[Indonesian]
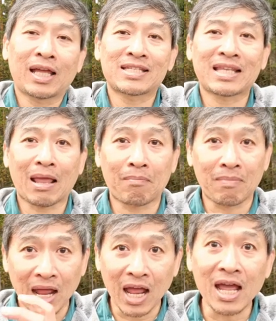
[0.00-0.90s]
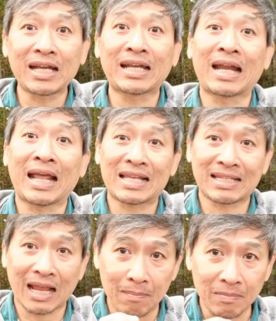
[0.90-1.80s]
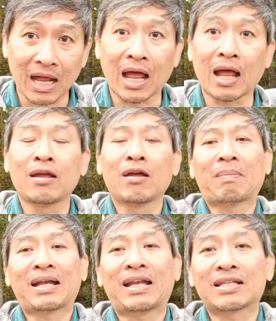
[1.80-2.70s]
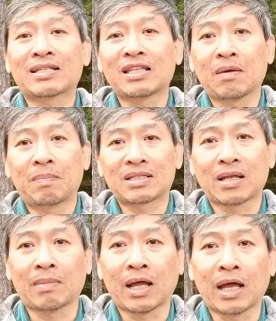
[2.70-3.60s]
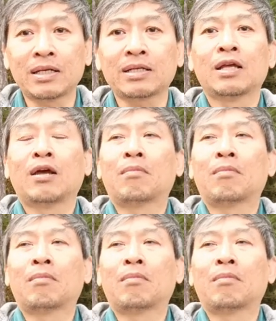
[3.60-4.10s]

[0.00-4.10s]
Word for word: SMA dan SMK pada saat yang bersamaan,